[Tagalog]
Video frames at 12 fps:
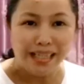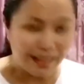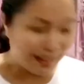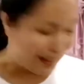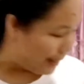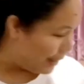
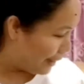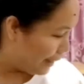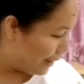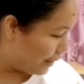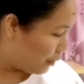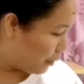Tinitingnan
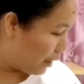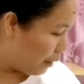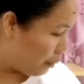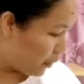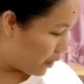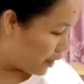yung
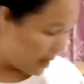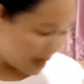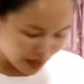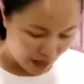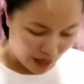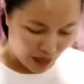gamot niya.
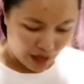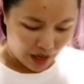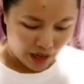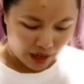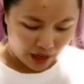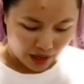
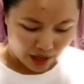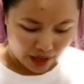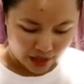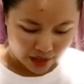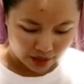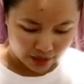
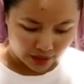And,